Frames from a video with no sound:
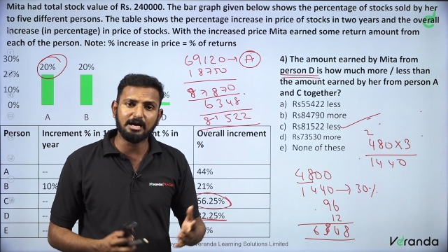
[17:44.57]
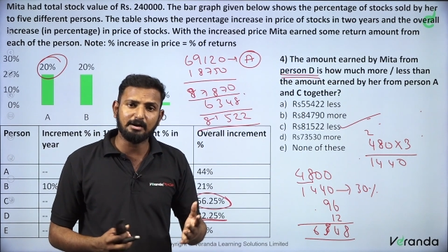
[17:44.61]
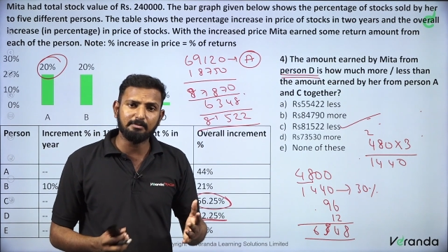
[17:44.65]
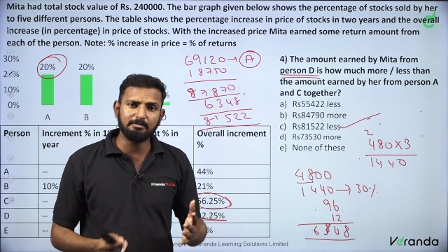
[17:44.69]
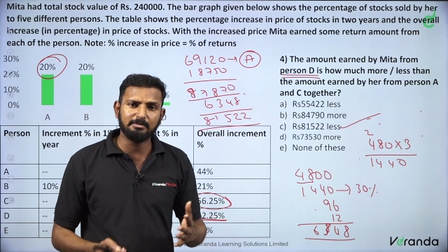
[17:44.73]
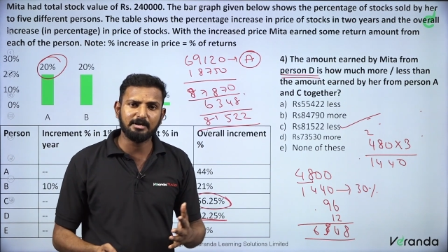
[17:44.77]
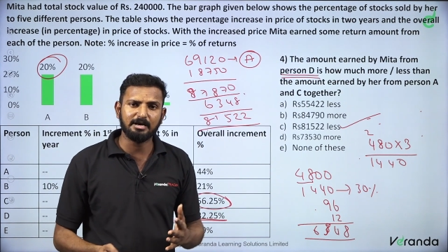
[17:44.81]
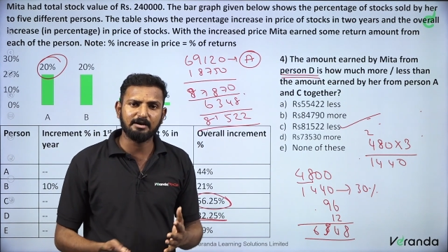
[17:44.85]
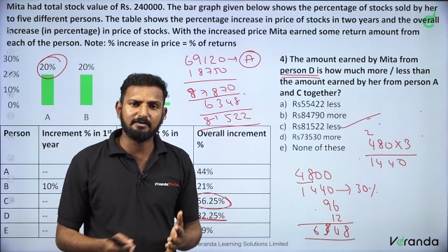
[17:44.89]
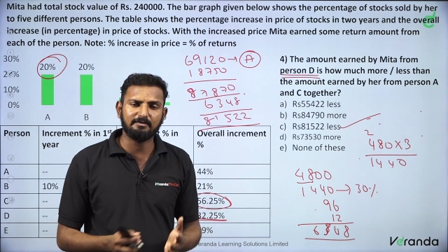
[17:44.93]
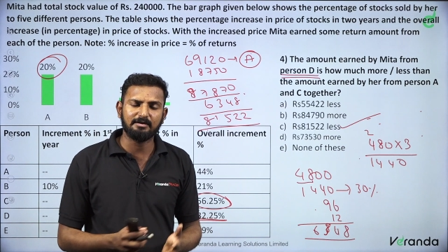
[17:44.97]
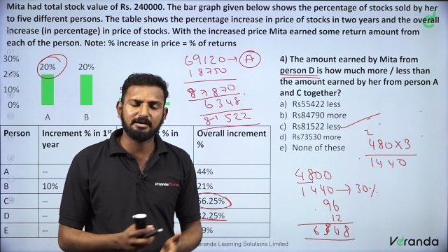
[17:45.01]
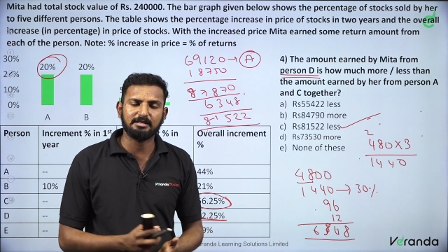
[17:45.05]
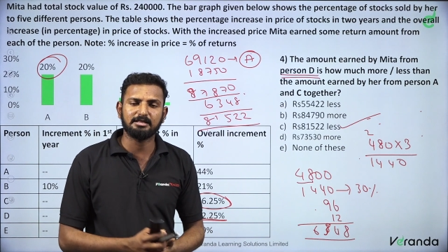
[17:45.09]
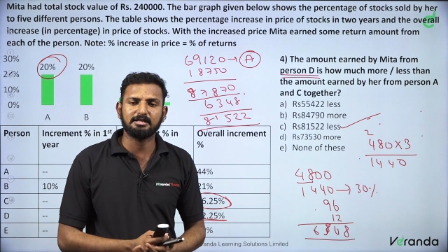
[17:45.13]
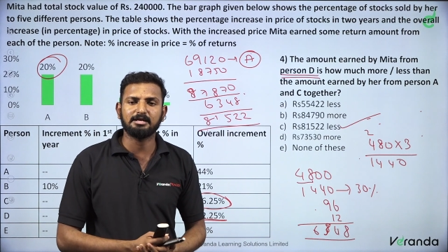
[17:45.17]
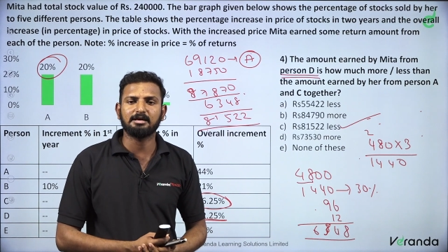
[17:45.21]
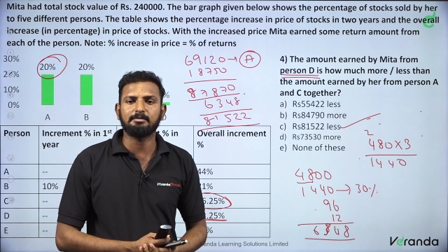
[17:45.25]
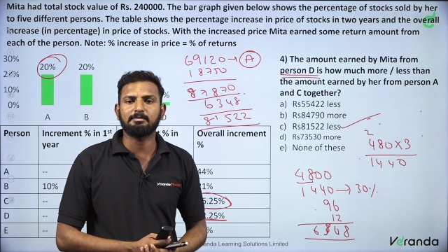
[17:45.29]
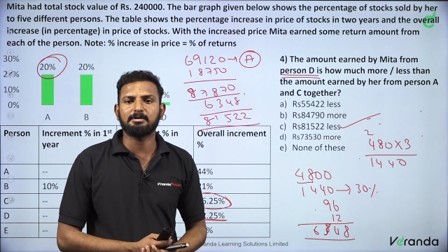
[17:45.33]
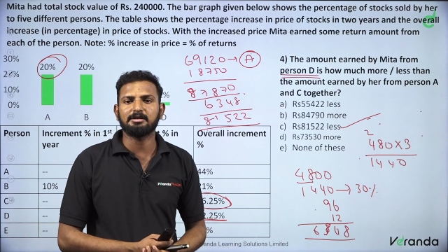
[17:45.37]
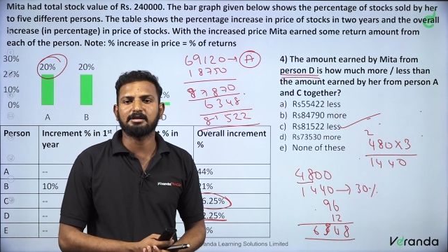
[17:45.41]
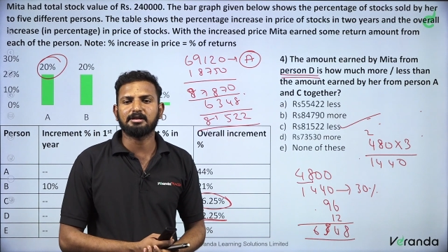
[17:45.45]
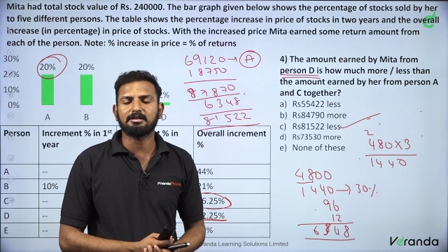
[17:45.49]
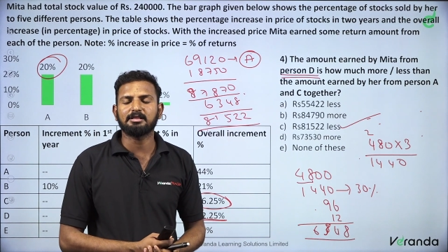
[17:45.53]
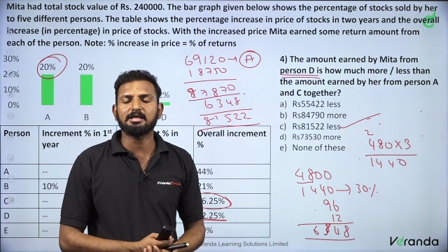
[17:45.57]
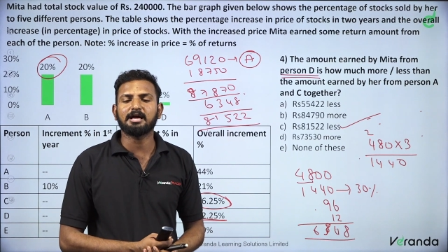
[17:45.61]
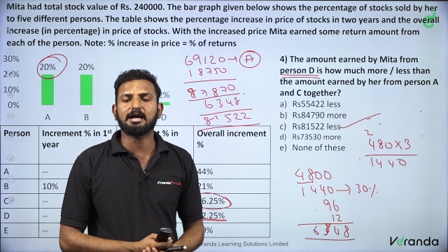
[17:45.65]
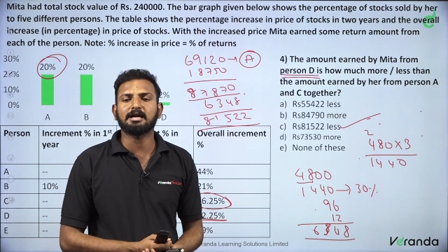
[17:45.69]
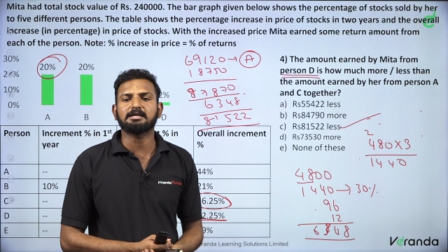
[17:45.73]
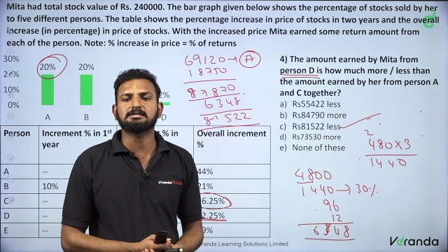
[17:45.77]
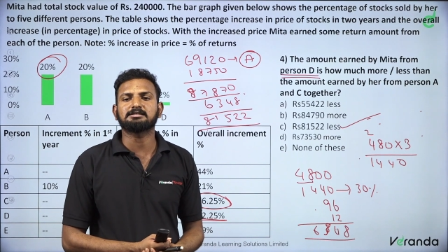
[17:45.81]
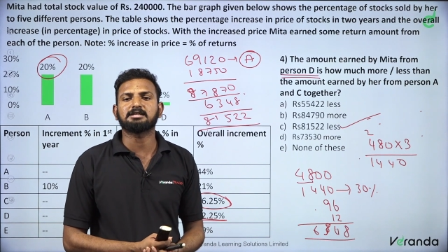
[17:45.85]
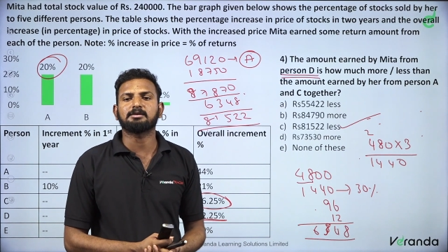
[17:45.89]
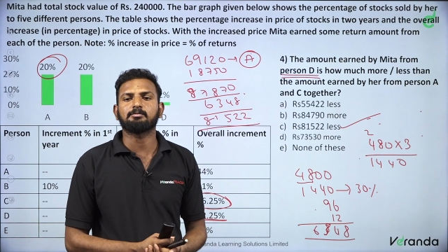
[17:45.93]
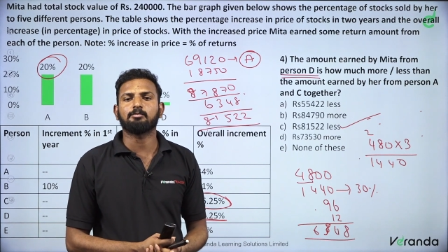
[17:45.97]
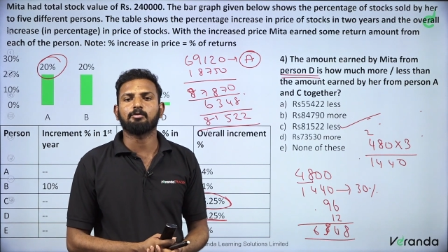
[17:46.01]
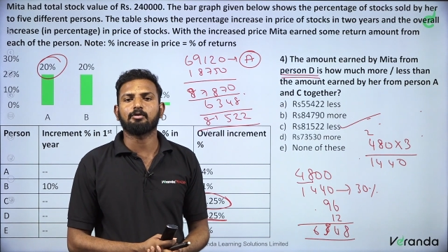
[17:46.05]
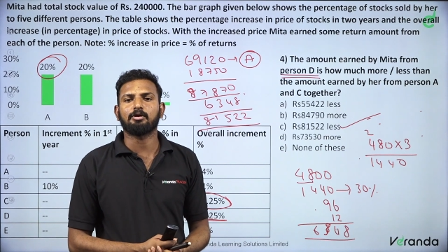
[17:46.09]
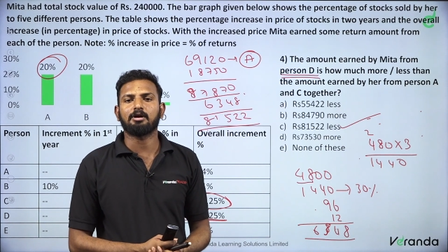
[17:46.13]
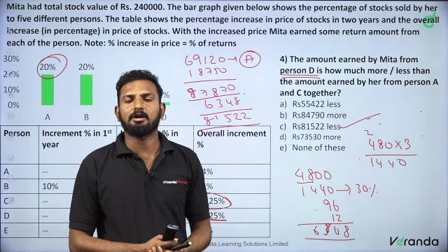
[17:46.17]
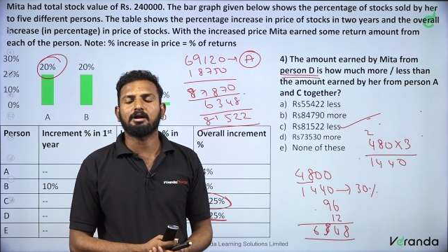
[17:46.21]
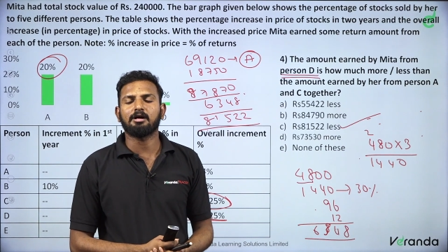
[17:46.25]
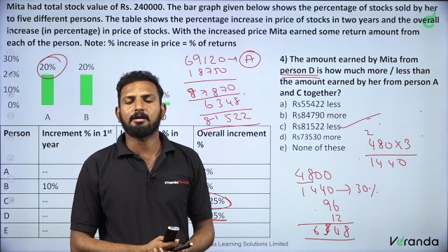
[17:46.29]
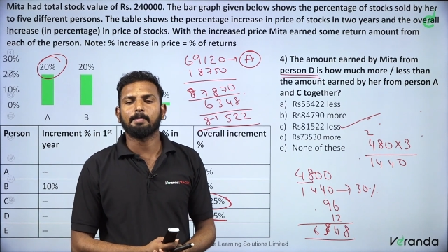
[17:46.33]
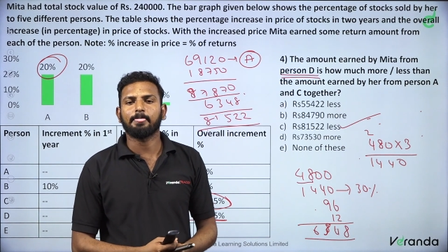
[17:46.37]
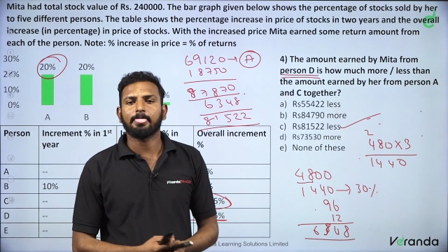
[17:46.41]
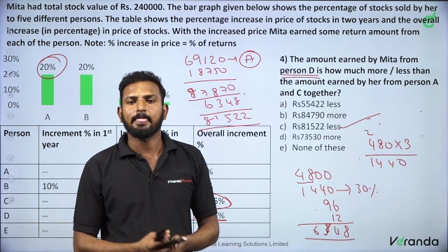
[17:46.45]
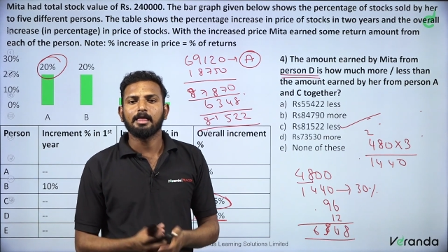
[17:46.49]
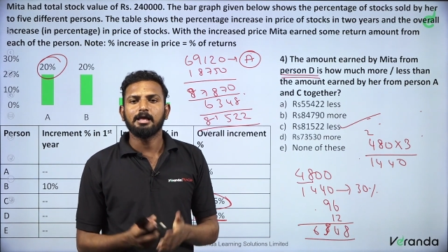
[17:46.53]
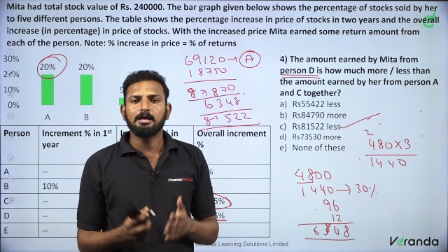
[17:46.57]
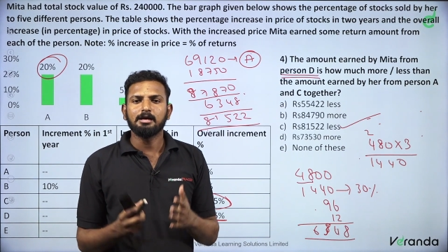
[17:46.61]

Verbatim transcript: கம்மியாக வருது அப்படின்றத ஆன்சர் போட்டுடலாம்